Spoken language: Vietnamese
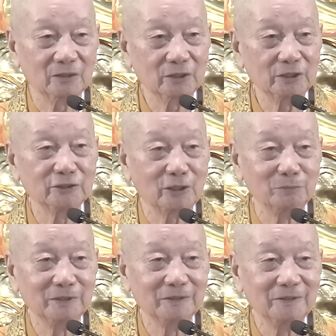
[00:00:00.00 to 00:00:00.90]
nó kính
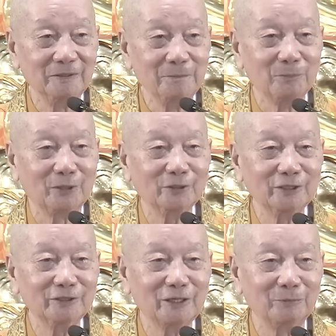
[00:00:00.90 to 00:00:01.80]
trọng mình, mà nó
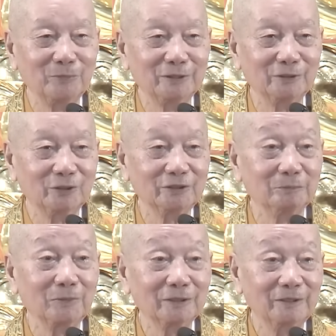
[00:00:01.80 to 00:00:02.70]
kính trọng mình coi
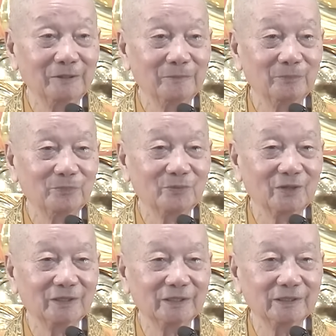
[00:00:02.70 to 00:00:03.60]
chừng mất.
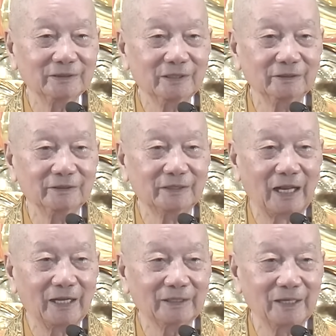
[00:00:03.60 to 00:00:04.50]
Cho nên tất
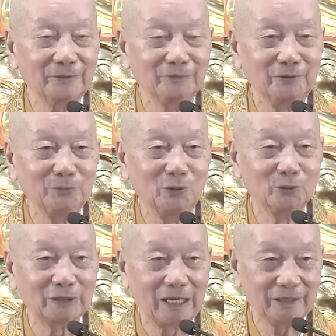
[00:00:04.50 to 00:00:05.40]
cả các vị
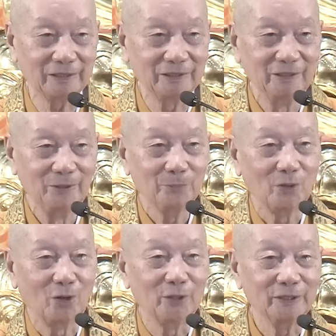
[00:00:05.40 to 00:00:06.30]
Bồ Tát
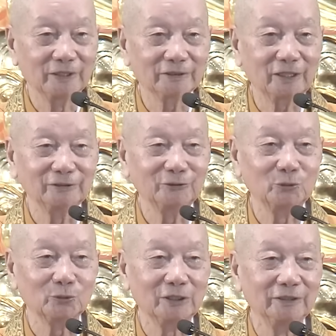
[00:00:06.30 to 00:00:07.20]
họ hiện thân trên
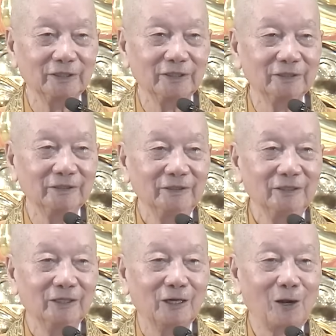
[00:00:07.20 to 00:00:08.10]
cuộc đời này đó,
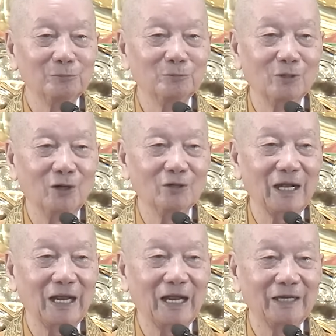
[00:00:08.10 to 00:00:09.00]
không
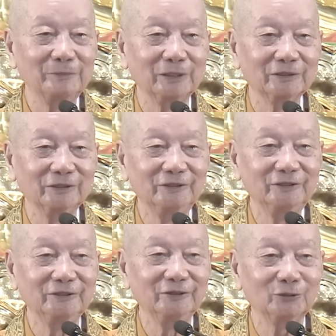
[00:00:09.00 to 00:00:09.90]
có ai mà tự
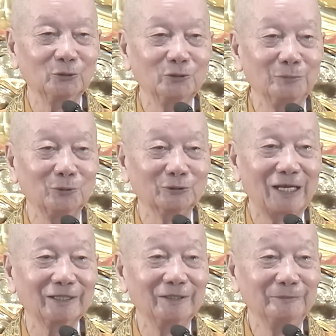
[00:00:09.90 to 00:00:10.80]
xưng nó tôi là Bồ
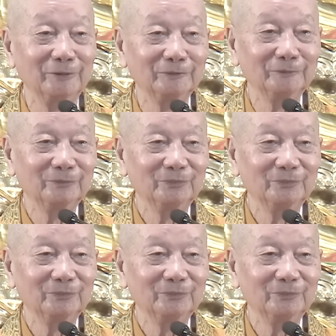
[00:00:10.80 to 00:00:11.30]
Tát đây, phải không?